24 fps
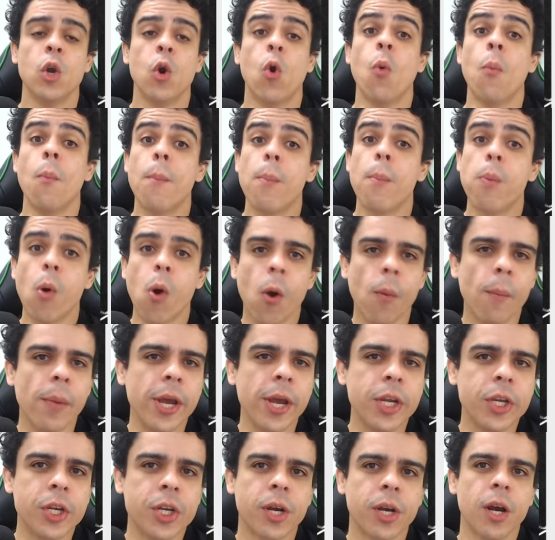um bom
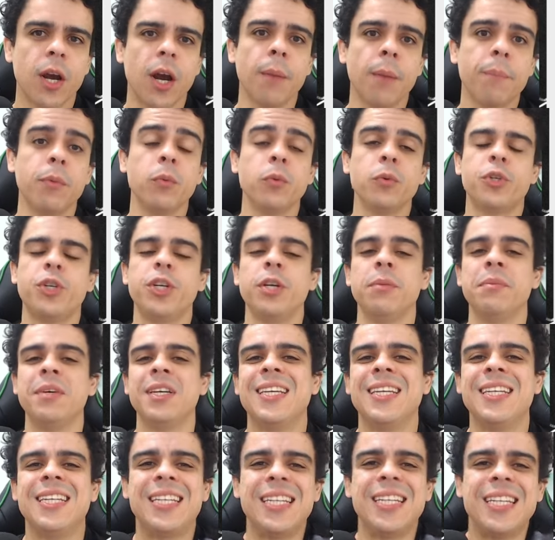meio de campo, um time
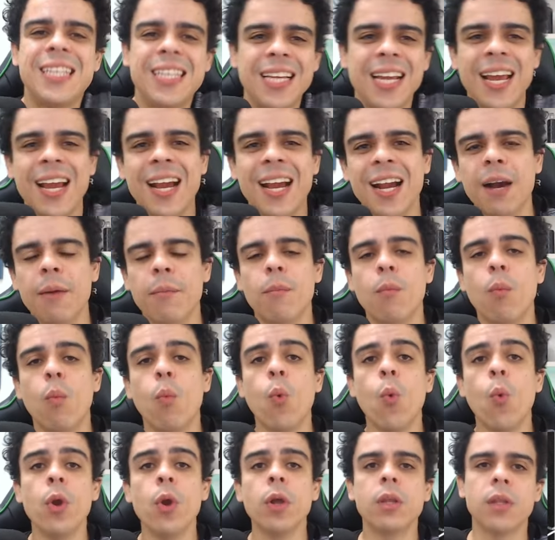que chega
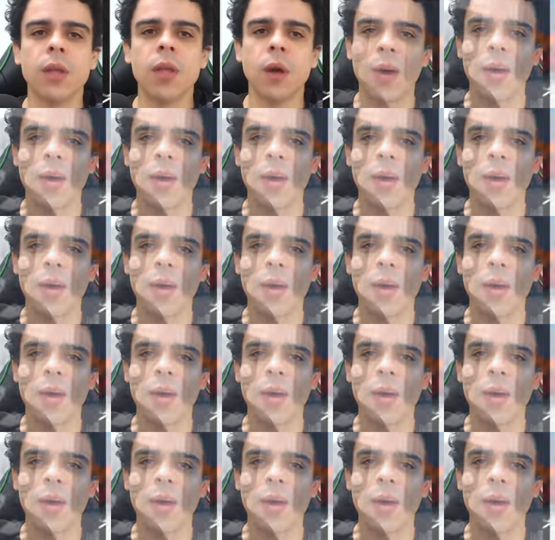muito ao